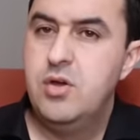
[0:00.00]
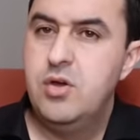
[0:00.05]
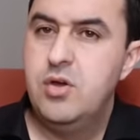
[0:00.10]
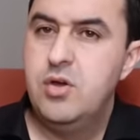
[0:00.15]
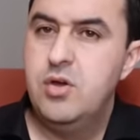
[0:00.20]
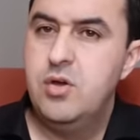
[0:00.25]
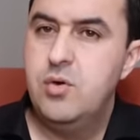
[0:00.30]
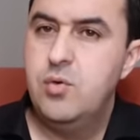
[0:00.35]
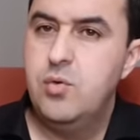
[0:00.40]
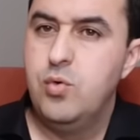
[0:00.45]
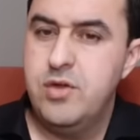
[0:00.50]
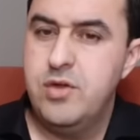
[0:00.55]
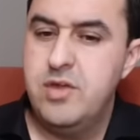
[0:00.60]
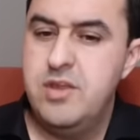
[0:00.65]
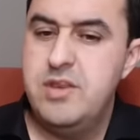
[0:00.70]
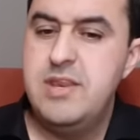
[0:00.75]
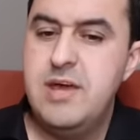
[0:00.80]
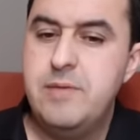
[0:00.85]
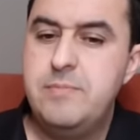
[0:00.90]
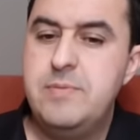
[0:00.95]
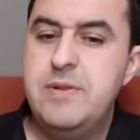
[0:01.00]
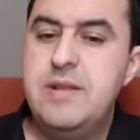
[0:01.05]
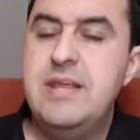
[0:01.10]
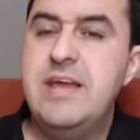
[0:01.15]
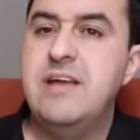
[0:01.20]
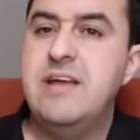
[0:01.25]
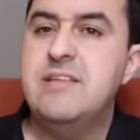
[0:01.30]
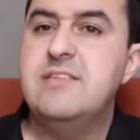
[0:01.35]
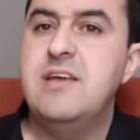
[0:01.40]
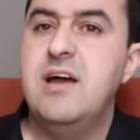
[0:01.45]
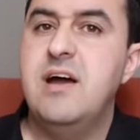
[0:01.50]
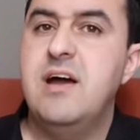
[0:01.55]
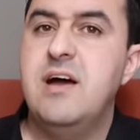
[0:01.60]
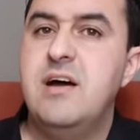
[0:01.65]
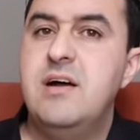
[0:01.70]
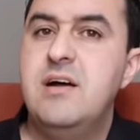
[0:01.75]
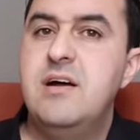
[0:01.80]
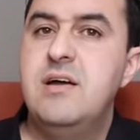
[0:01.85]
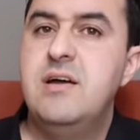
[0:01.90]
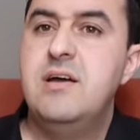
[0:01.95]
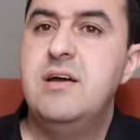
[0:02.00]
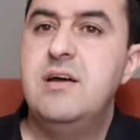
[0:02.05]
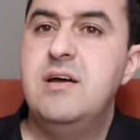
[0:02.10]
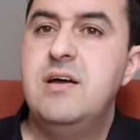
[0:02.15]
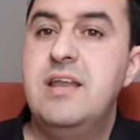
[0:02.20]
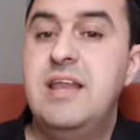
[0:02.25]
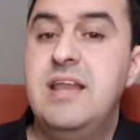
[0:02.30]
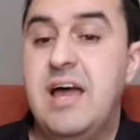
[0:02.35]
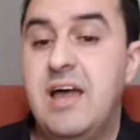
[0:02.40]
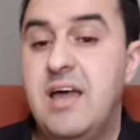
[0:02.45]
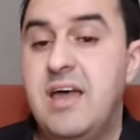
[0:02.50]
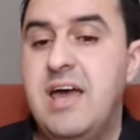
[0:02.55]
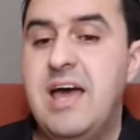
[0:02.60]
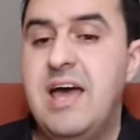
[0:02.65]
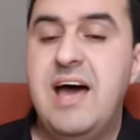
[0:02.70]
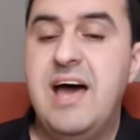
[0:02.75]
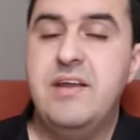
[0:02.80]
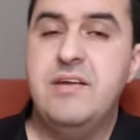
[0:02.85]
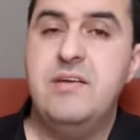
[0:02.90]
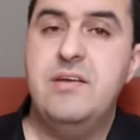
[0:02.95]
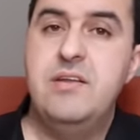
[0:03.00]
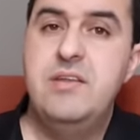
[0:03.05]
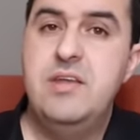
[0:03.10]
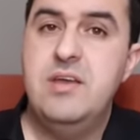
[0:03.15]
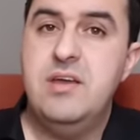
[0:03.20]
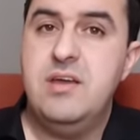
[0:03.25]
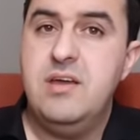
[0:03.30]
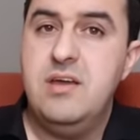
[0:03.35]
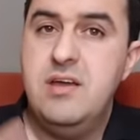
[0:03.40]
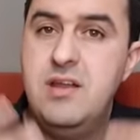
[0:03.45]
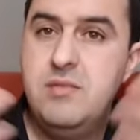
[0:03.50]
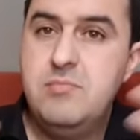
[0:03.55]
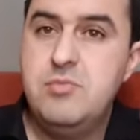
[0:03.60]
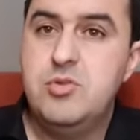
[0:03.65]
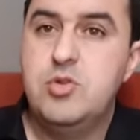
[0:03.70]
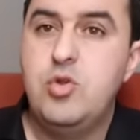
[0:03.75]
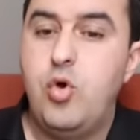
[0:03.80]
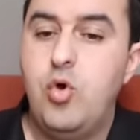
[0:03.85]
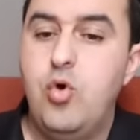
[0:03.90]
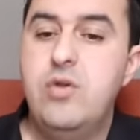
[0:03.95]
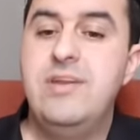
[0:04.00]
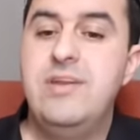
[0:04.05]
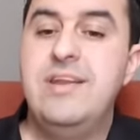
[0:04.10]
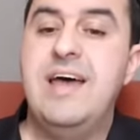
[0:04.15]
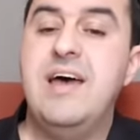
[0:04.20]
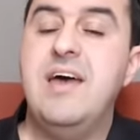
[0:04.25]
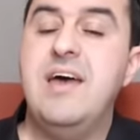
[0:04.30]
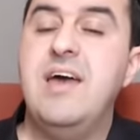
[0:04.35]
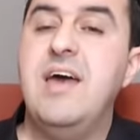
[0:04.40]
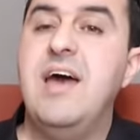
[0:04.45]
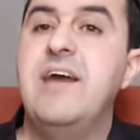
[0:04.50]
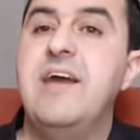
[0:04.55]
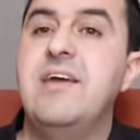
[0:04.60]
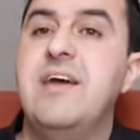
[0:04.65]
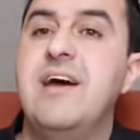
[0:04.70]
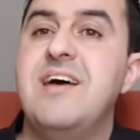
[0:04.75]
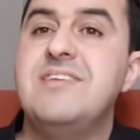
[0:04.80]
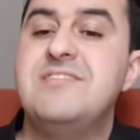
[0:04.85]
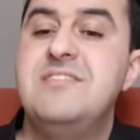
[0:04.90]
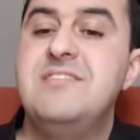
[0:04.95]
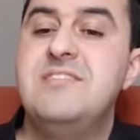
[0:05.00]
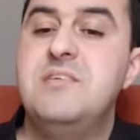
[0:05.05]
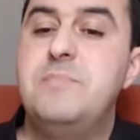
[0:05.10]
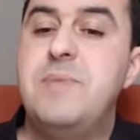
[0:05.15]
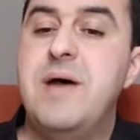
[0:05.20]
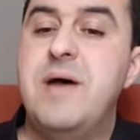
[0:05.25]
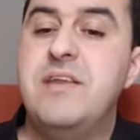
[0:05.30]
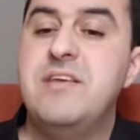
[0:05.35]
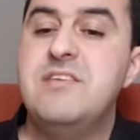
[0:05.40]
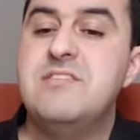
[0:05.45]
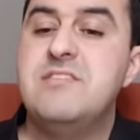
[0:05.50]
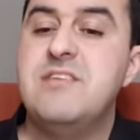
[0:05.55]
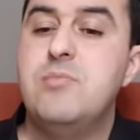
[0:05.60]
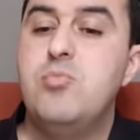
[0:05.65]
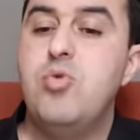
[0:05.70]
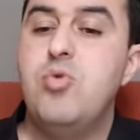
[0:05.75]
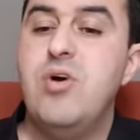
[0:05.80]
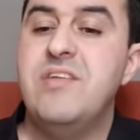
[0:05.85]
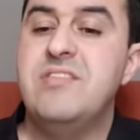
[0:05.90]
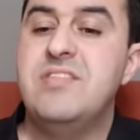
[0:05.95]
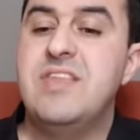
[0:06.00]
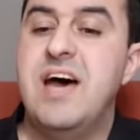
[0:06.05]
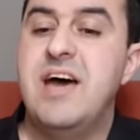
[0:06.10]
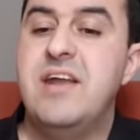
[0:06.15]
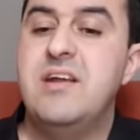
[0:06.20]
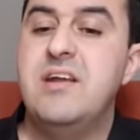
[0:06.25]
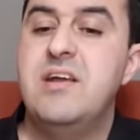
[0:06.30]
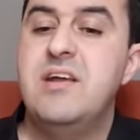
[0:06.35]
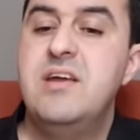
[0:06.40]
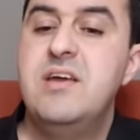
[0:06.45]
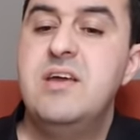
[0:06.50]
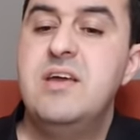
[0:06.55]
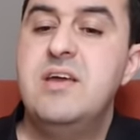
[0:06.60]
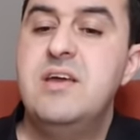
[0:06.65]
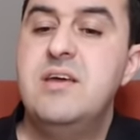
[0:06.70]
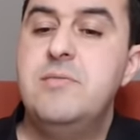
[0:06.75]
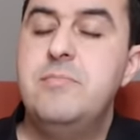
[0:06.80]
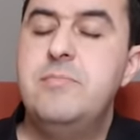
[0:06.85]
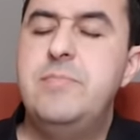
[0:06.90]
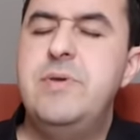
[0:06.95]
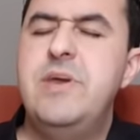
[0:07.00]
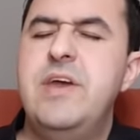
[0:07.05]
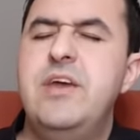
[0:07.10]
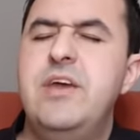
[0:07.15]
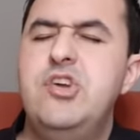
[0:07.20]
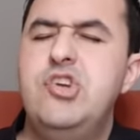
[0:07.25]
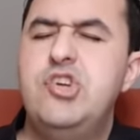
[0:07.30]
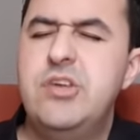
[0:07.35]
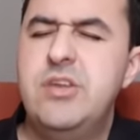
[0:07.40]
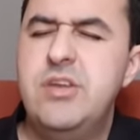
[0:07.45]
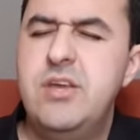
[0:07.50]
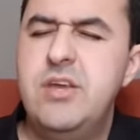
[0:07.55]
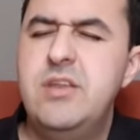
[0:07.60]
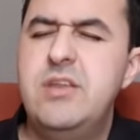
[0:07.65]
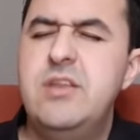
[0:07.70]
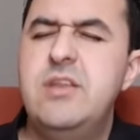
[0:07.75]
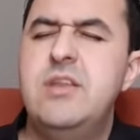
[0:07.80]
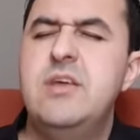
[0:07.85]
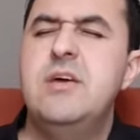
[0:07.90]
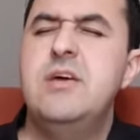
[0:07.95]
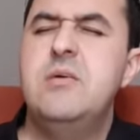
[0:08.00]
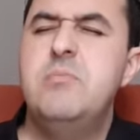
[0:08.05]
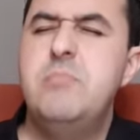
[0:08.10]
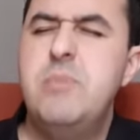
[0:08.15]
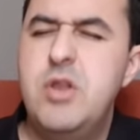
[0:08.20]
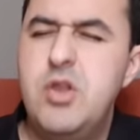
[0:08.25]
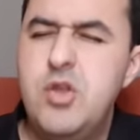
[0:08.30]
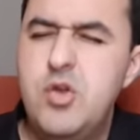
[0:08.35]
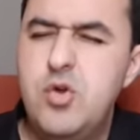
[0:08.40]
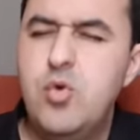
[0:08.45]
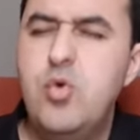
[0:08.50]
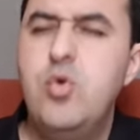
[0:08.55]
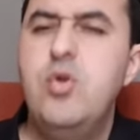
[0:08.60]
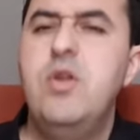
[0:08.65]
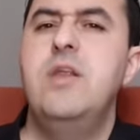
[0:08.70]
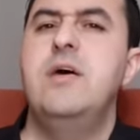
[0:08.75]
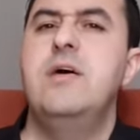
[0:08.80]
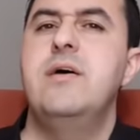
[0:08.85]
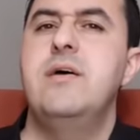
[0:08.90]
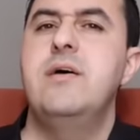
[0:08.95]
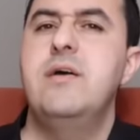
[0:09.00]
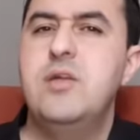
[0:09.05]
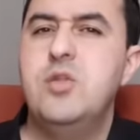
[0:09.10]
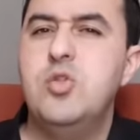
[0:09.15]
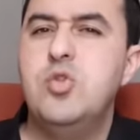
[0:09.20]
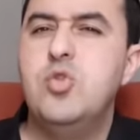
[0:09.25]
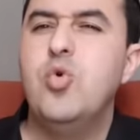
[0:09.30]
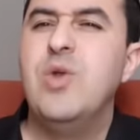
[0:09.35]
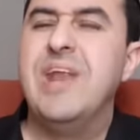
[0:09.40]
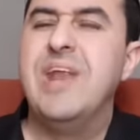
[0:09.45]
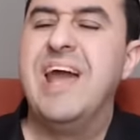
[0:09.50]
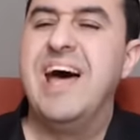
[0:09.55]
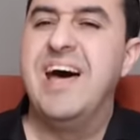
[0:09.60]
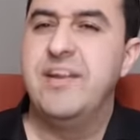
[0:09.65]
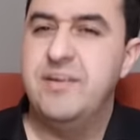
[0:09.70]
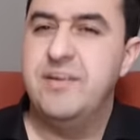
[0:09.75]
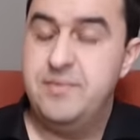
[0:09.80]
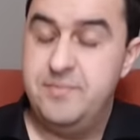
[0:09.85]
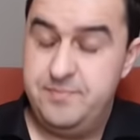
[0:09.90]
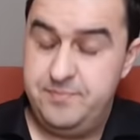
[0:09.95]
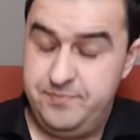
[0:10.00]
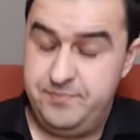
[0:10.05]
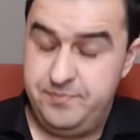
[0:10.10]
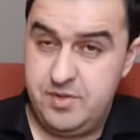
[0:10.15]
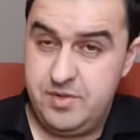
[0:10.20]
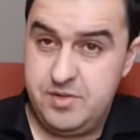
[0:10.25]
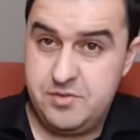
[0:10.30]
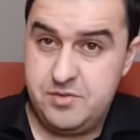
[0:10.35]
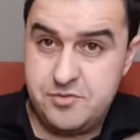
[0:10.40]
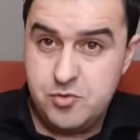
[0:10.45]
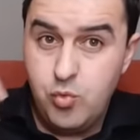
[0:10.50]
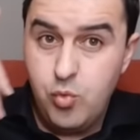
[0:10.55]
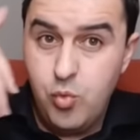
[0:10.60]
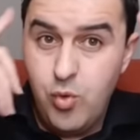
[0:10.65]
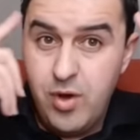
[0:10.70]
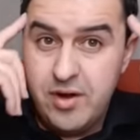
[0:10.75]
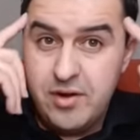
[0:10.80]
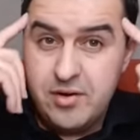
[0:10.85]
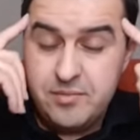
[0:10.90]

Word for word: وينا باللي حتى العقار نيخ المدخول العقاري غاسن دي باريس المقدر بعشرين مليون دولار تصور